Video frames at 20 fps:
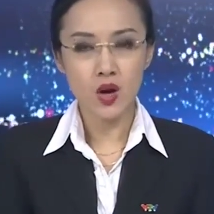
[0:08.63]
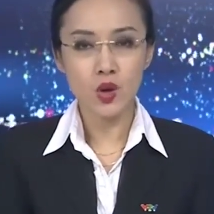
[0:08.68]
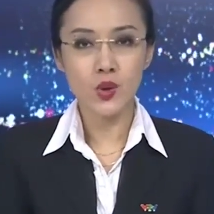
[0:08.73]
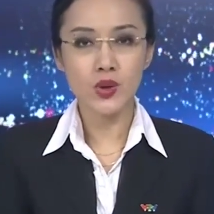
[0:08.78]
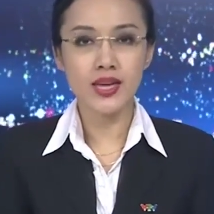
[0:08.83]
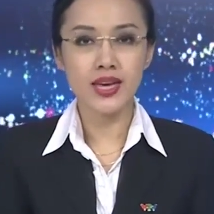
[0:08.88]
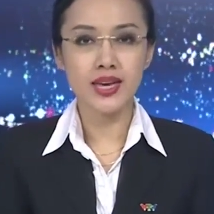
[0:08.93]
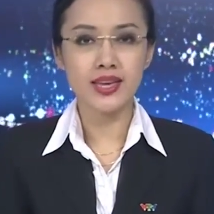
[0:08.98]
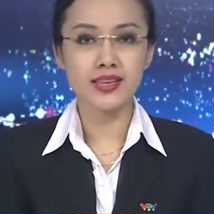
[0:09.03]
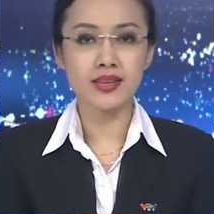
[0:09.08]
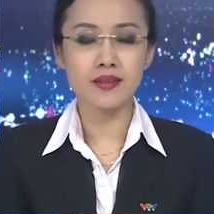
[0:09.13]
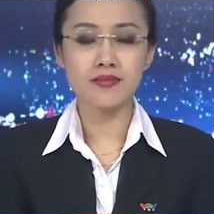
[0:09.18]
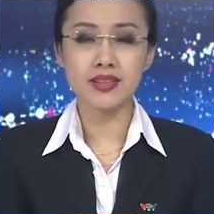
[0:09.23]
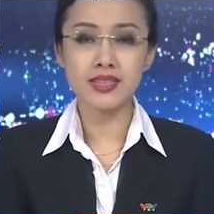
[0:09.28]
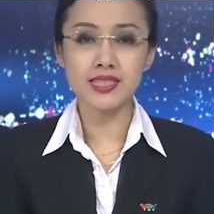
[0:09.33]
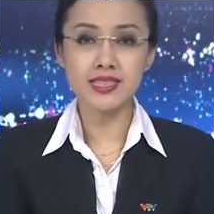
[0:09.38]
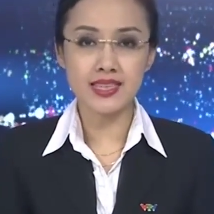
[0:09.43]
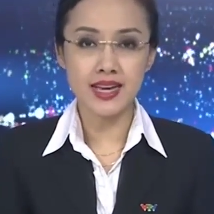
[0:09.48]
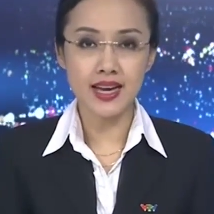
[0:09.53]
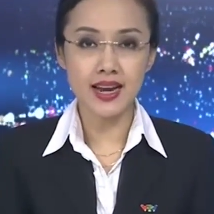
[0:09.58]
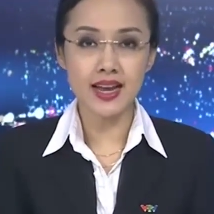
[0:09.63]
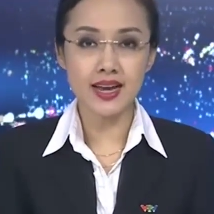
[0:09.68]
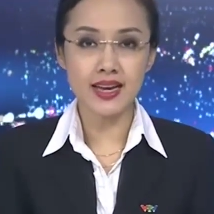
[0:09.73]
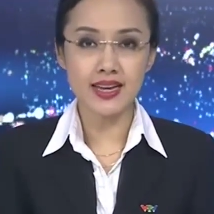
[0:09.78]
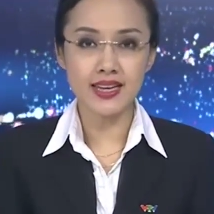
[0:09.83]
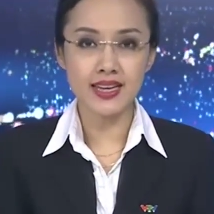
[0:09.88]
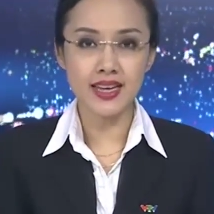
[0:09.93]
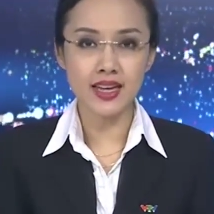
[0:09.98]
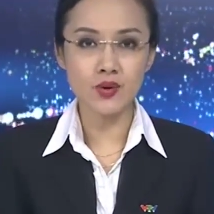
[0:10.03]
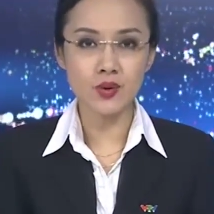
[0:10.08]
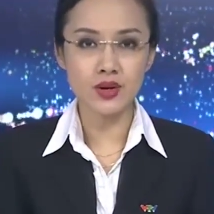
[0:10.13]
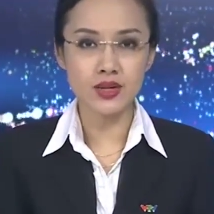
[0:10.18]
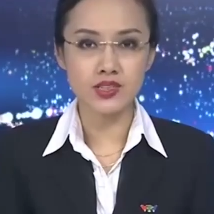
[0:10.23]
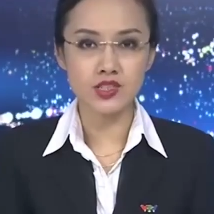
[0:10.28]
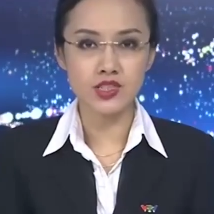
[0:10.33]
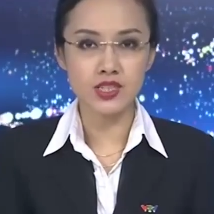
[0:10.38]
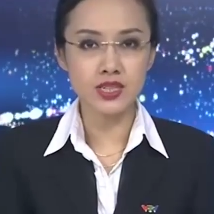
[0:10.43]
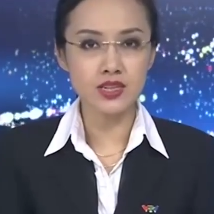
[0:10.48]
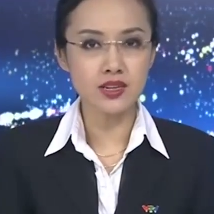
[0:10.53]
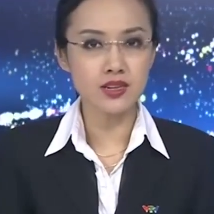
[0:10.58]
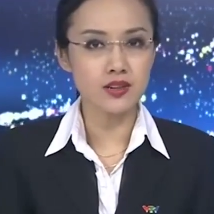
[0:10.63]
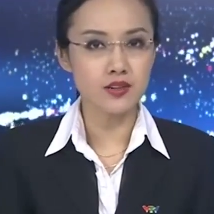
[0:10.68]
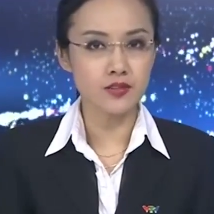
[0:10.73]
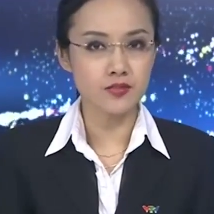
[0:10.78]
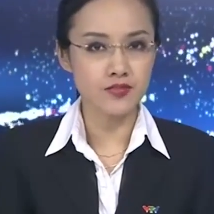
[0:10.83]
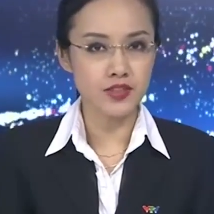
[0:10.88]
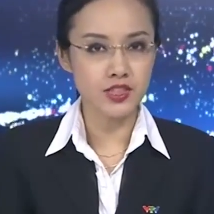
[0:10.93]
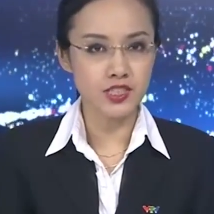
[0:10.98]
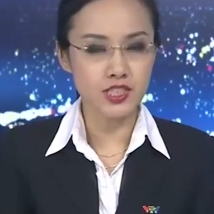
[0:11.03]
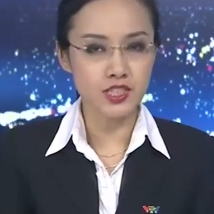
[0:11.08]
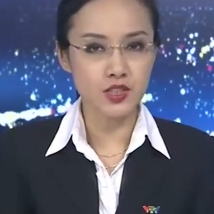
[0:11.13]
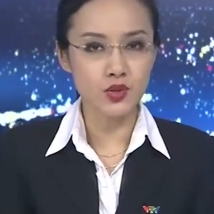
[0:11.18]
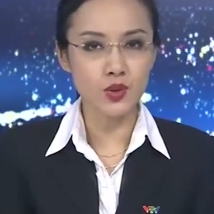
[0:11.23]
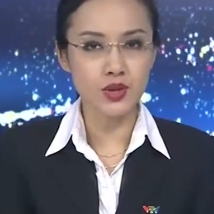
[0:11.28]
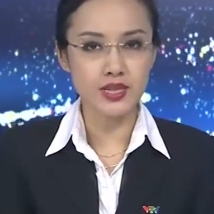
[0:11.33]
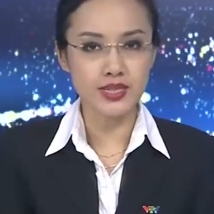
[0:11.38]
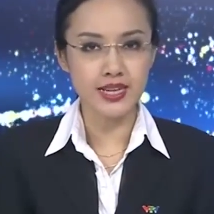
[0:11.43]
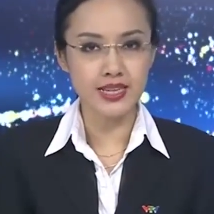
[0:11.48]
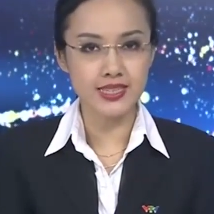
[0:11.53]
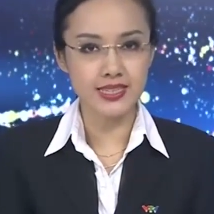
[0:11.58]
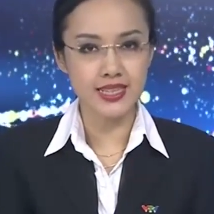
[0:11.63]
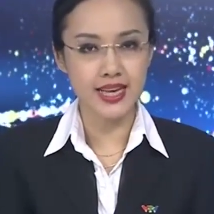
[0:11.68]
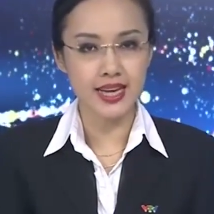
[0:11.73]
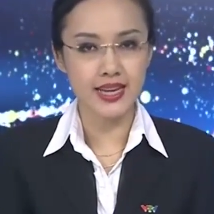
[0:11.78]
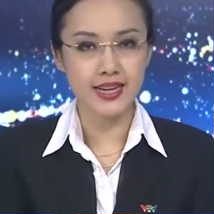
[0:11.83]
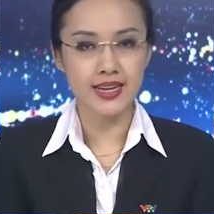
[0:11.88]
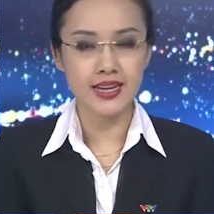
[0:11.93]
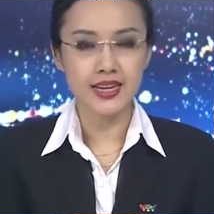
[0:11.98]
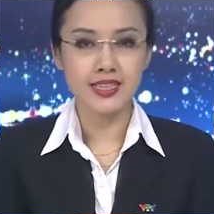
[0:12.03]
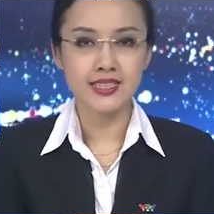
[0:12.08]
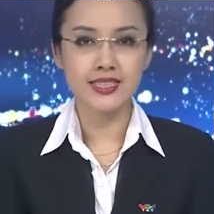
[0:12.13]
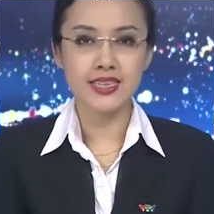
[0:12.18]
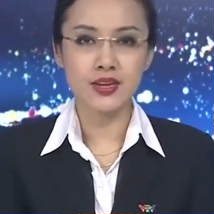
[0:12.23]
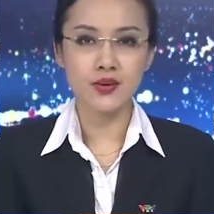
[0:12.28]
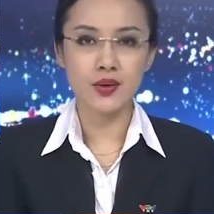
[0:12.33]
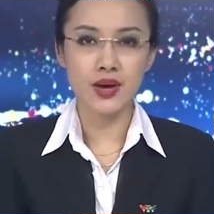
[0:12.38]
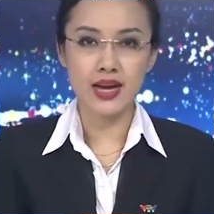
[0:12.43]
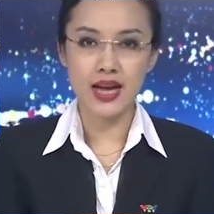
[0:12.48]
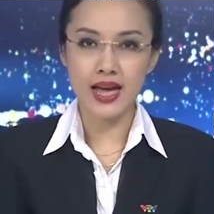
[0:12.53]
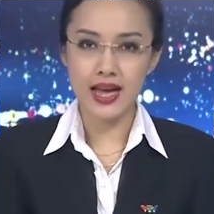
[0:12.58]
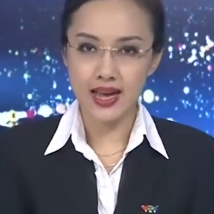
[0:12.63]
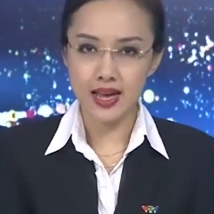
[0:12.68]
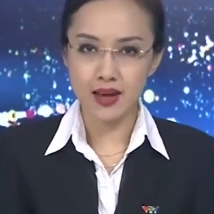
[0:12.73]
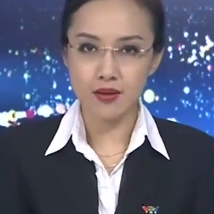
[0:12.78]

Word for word: Hội nghị nhằm đánh giá lại kế hoạch chiến lược phát triển du lịch ASEAN giai đoạn